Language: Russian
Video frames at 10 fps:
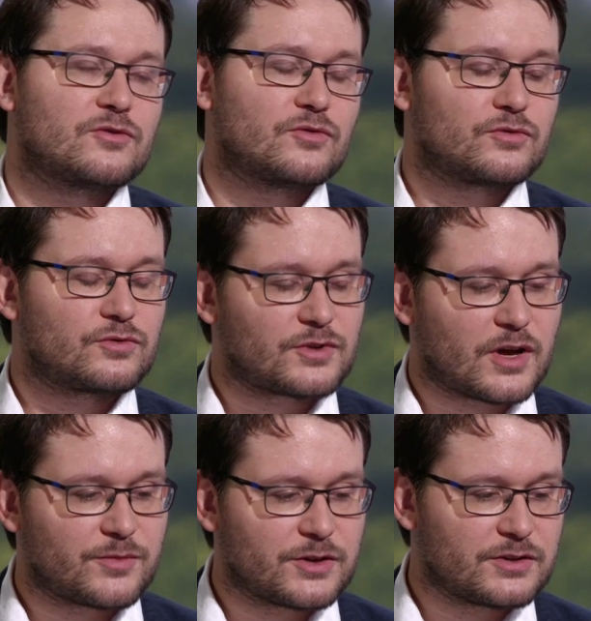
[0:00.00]
Ну, тут
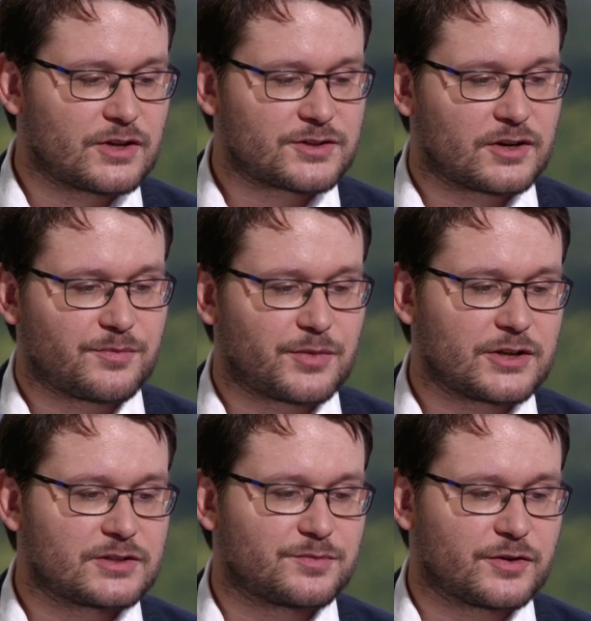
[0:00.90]
как бы несколько
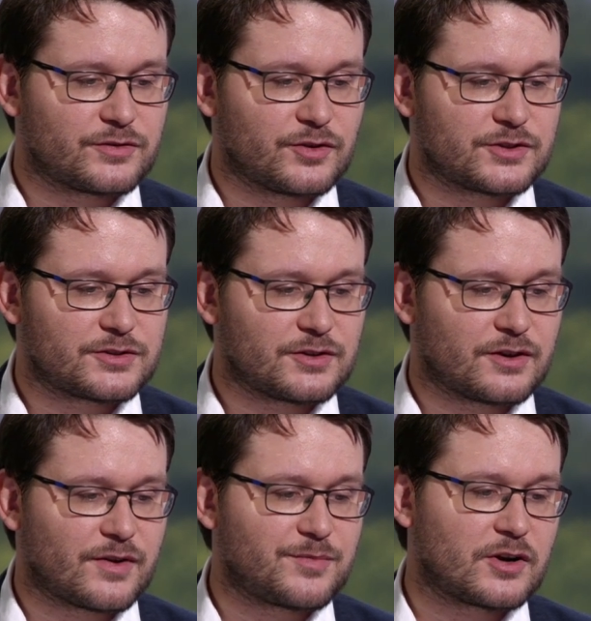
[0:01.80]
принципов. То есть,
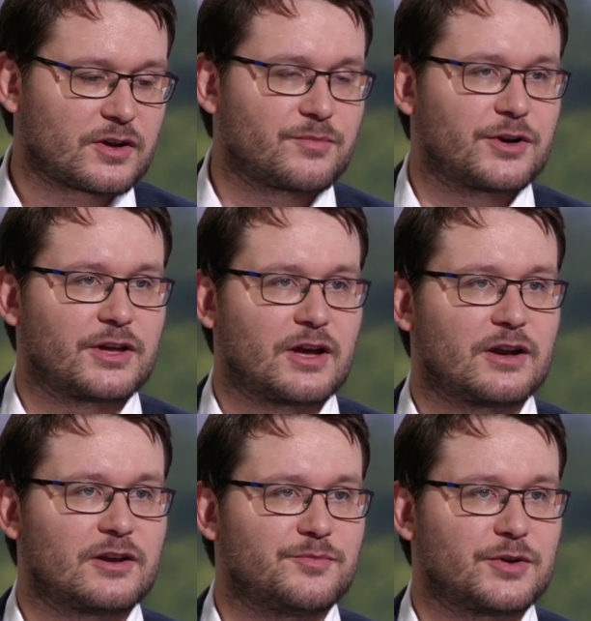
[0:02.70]
э, во-первых, как бы
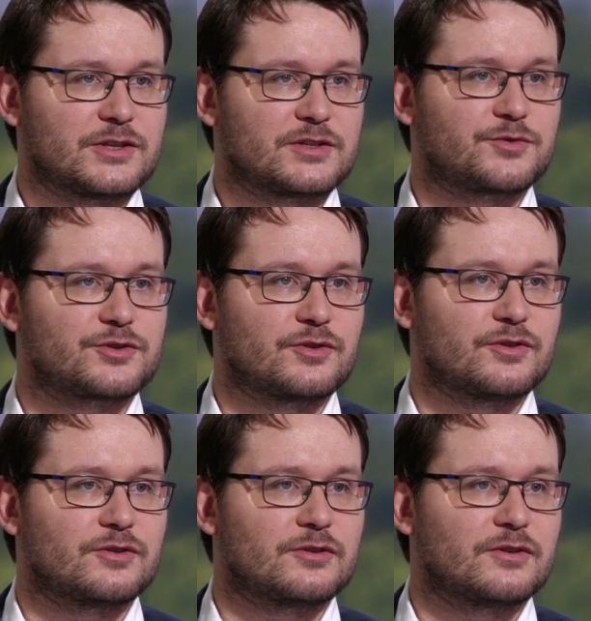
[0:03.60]
региональный принцип,
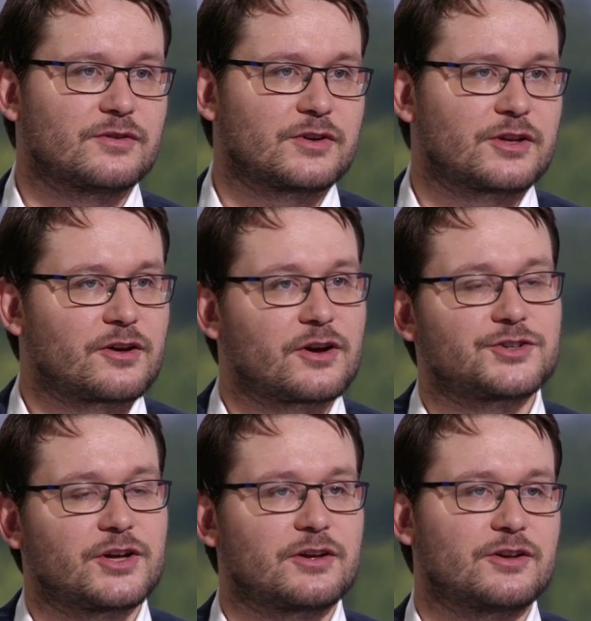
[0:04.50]
что э, в рынке
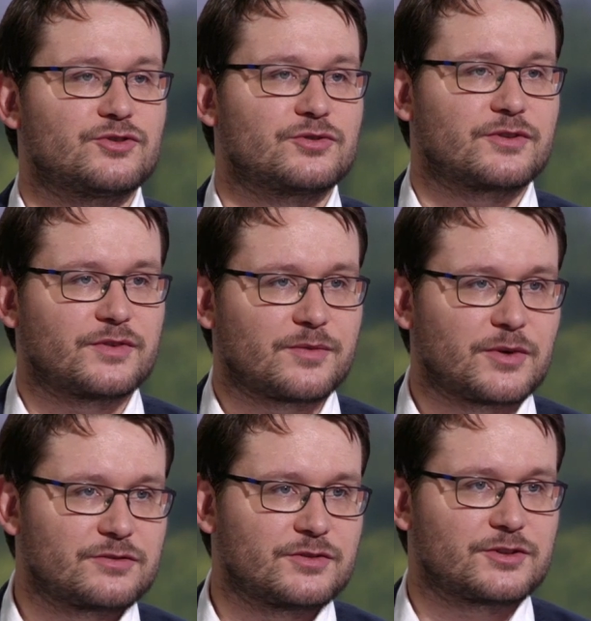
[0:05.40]
каршеринга четко
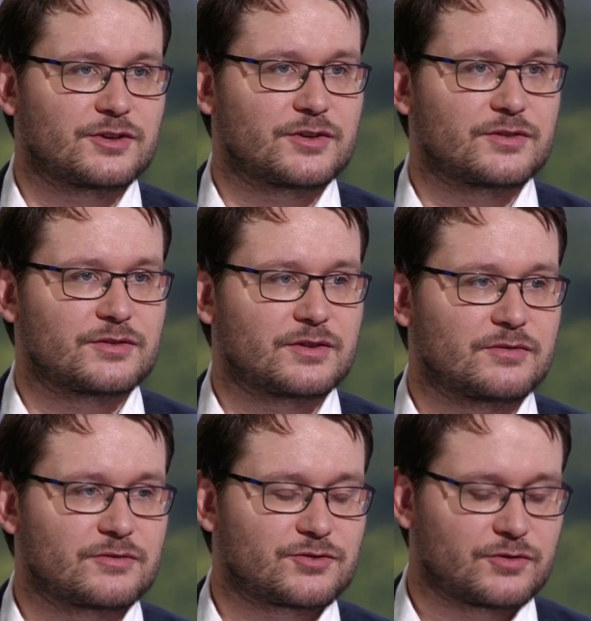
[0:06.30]
вырабатывается,
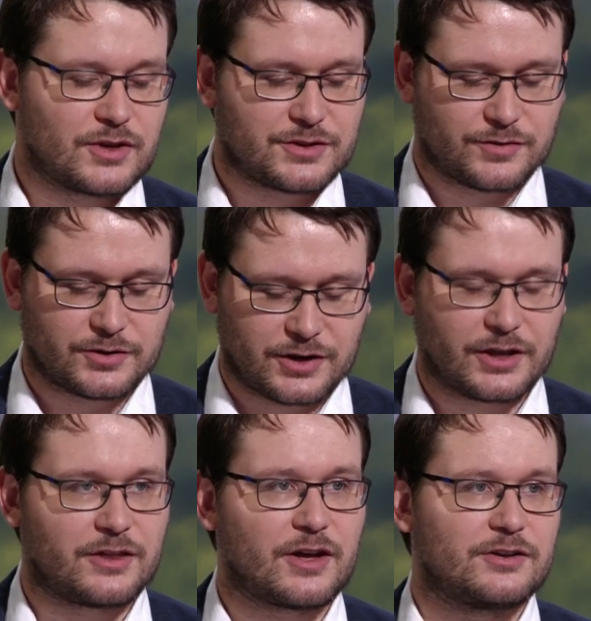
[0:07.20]
ну, что есть вот
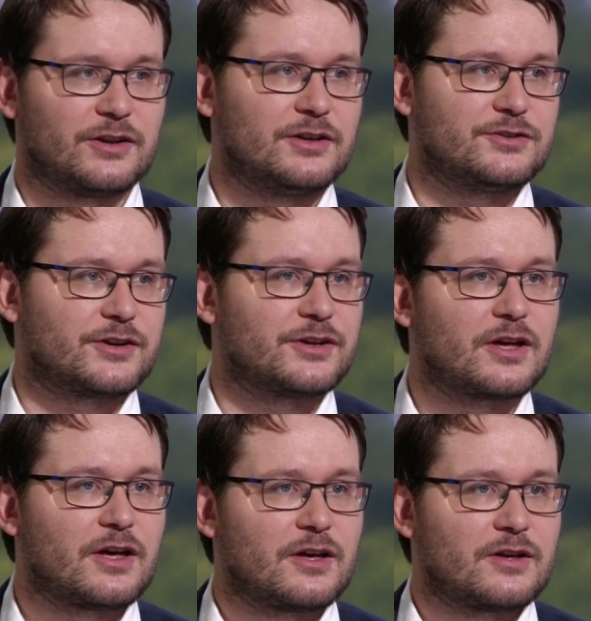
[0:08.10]
региональные лидеры,
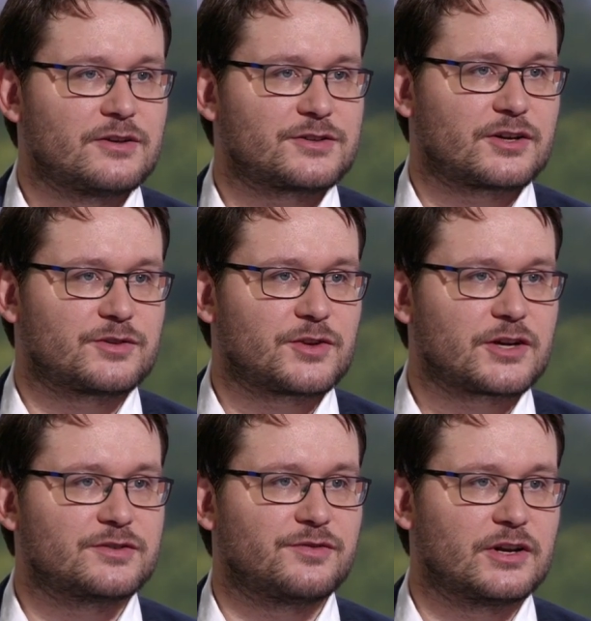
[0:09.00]
и, скажем,
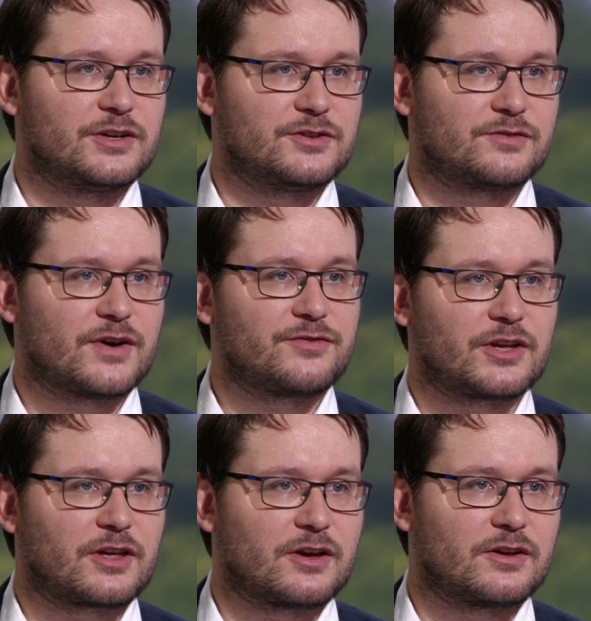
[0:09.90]
таксифа лидер в
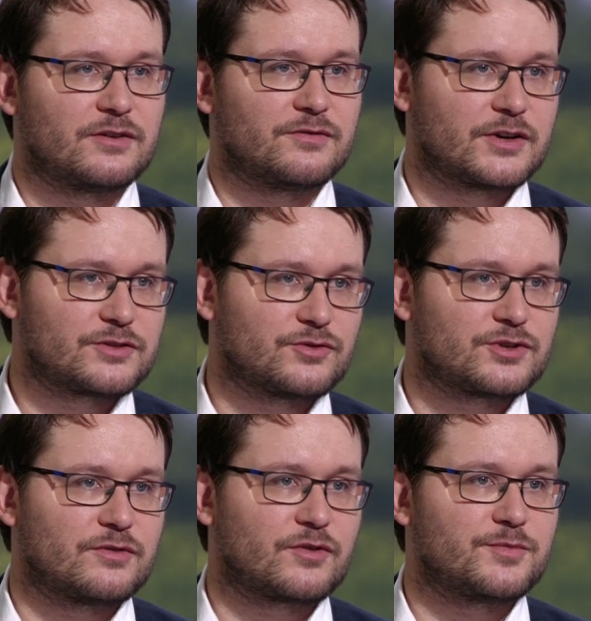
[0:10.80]
Африке и в
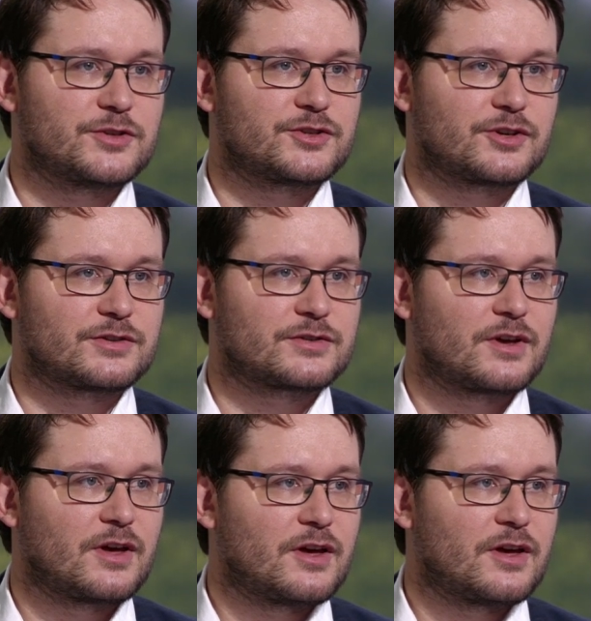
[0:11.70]
Восточной Европе сейчас,